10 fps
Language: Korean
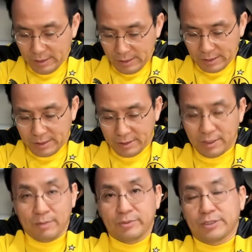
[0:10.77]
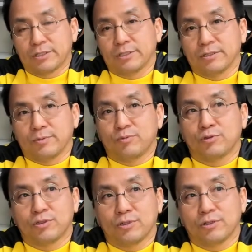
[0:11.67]
그 MG 스터드
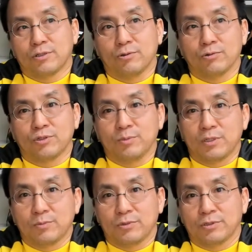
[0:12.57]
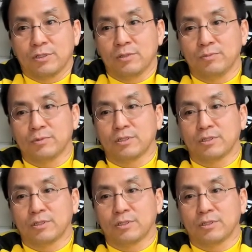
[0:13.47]
퓨처 5.1은 뭐 일,